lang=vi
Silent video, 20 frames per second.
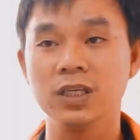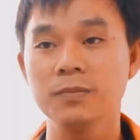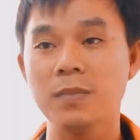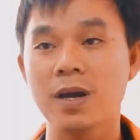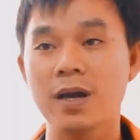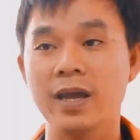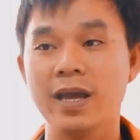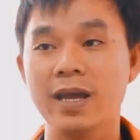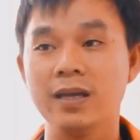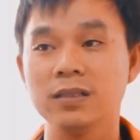những cái
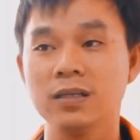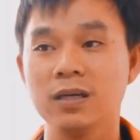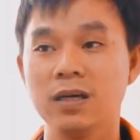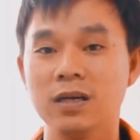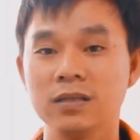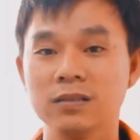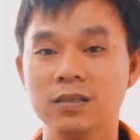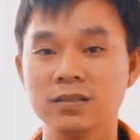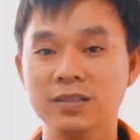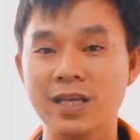mặt hàng
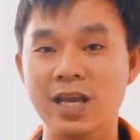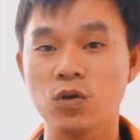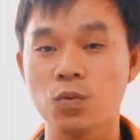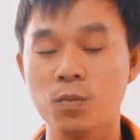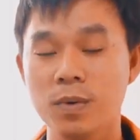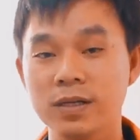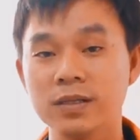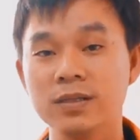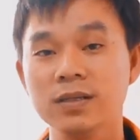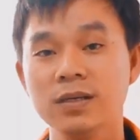à, thời trang
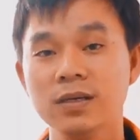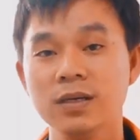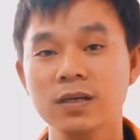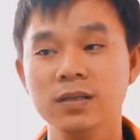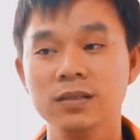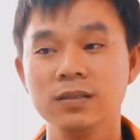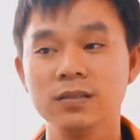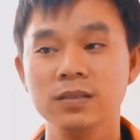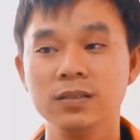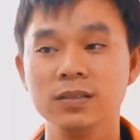của mình
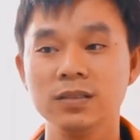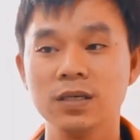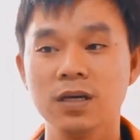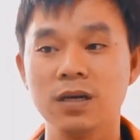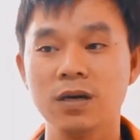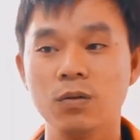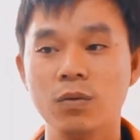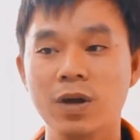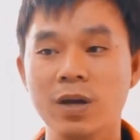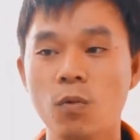thì
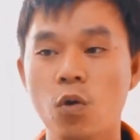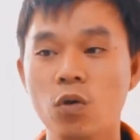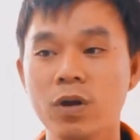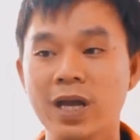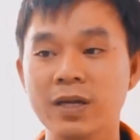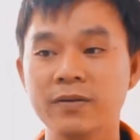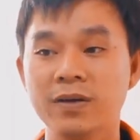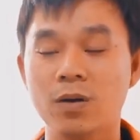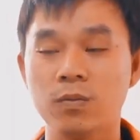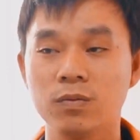à, qua 4
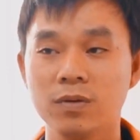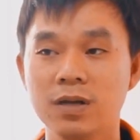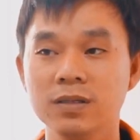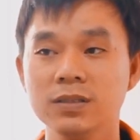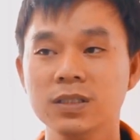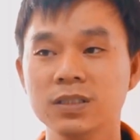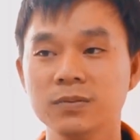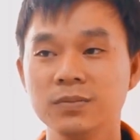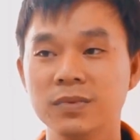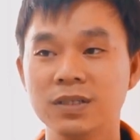ngày học
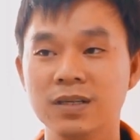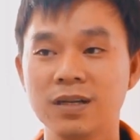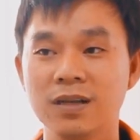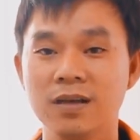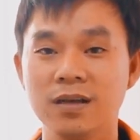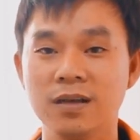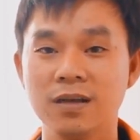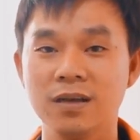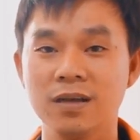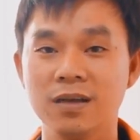đó, thì mình
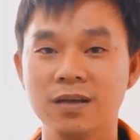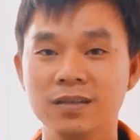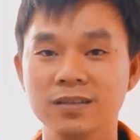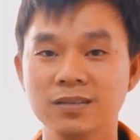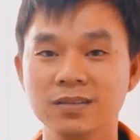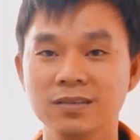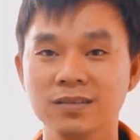à,